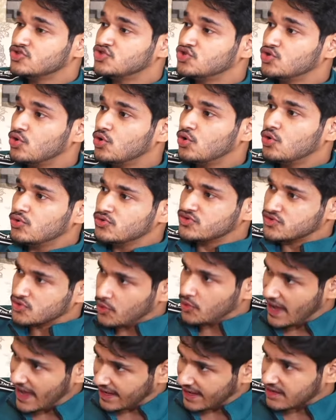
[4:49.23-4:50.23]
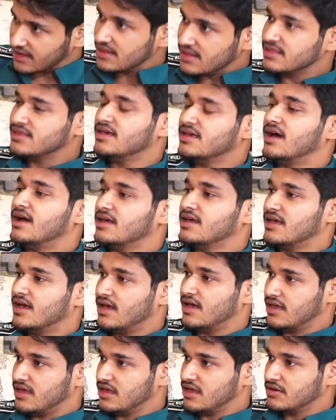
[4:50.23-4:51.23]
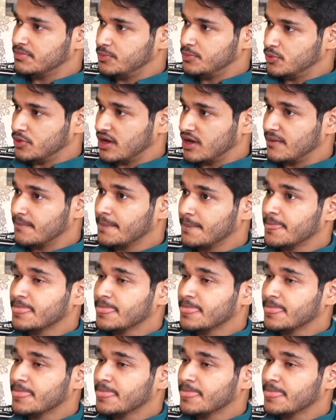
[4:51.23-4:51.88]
जो उसको एंगल दिया गया एक पूरा